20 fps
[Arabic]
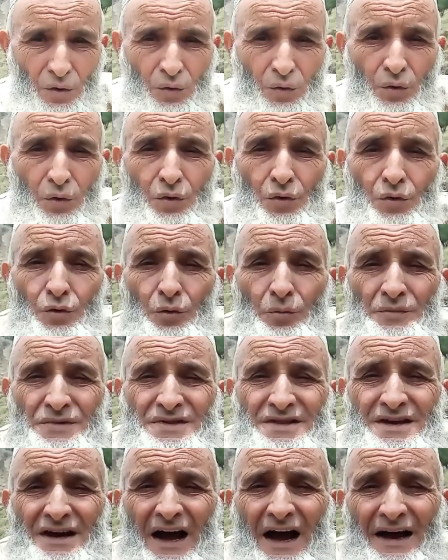كل
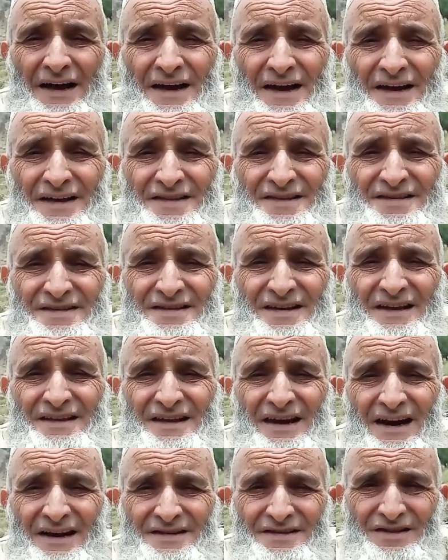مدن إغاكي
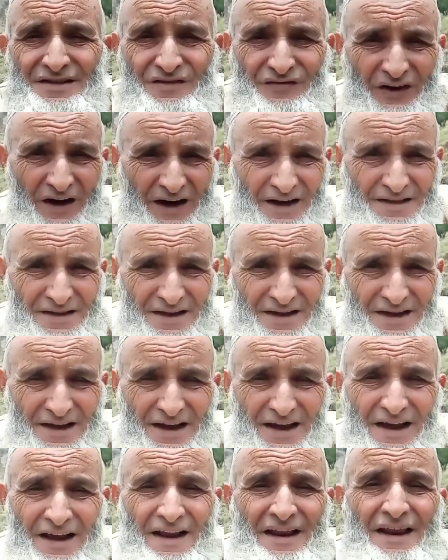كتصان راس نتفقد
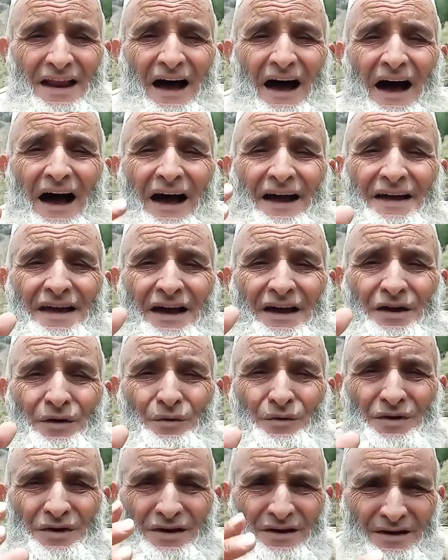إلا
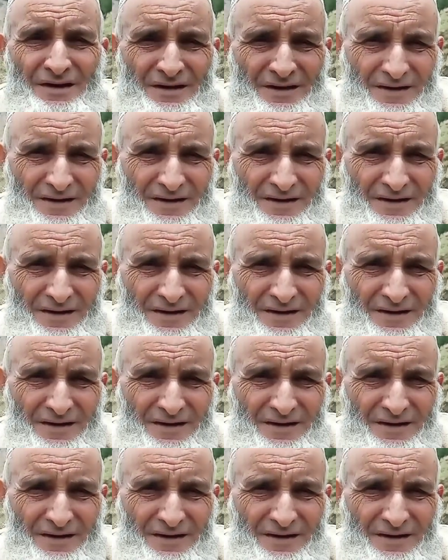أجايونك